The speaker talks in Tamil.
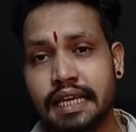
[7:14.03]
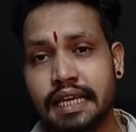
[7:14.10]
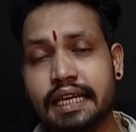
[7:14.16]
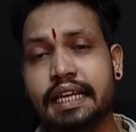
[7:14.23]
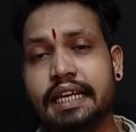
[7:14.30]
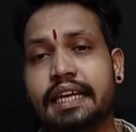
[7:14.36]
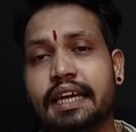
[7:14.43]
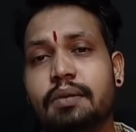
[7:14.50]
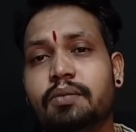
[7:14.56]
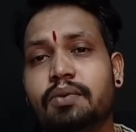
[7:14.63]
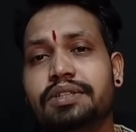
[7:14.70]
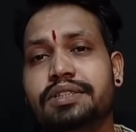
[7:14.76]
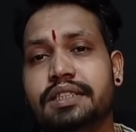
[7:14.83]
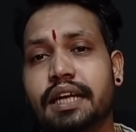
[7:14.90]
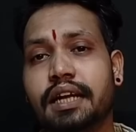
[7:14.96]
இன்னைக்கே
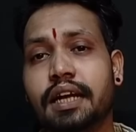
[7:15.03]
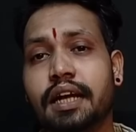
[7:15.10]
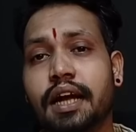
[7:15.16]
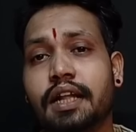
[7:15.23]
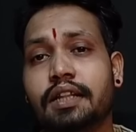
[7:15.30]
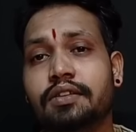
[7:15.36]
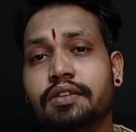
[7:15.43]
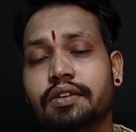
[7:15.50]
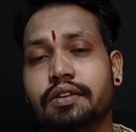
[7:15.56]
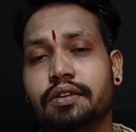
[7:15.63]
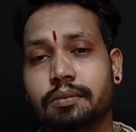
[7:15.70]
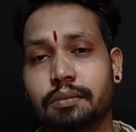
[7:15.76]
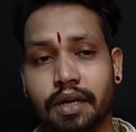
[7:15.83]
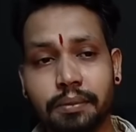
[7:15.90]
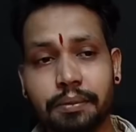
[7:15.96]
முடிச்சிட்டாங்க
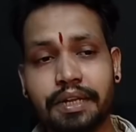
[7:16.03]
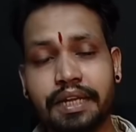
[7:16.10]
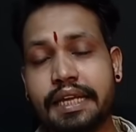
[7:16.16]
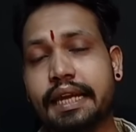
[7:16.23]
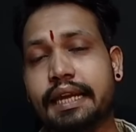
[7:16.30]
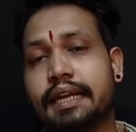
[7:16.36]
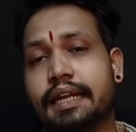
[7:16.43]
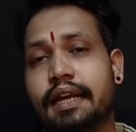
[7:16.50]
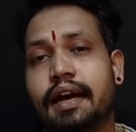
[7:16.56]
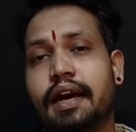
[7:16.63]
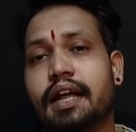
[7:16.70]
அதுவும் மறுபடியும் என்னைக்கு